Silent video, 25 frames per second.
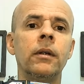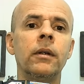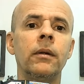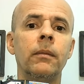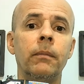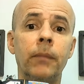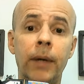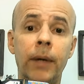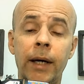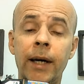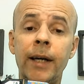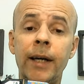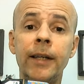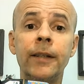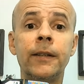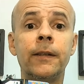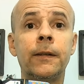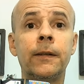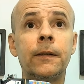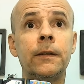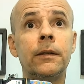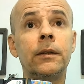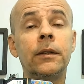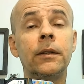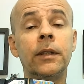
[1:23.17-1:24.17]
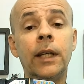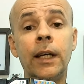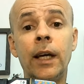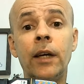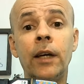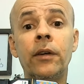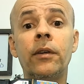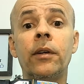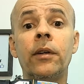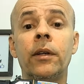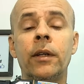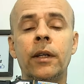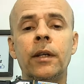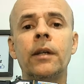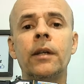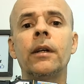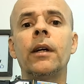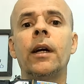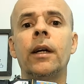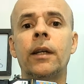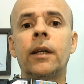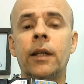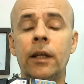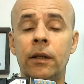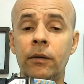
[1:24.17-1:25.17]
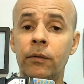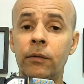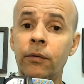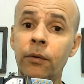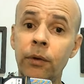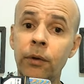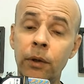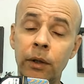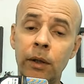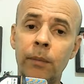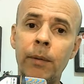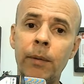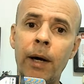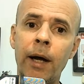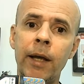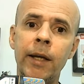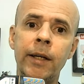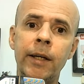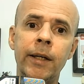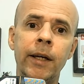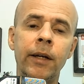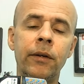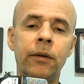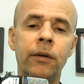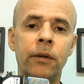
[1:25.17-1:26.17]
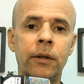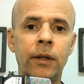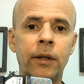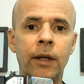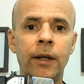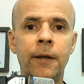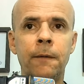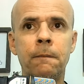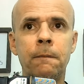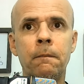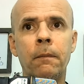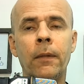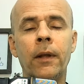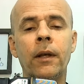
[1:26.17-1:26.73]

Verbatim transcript: Mas deixa né, aquele frio na barriga aí de quem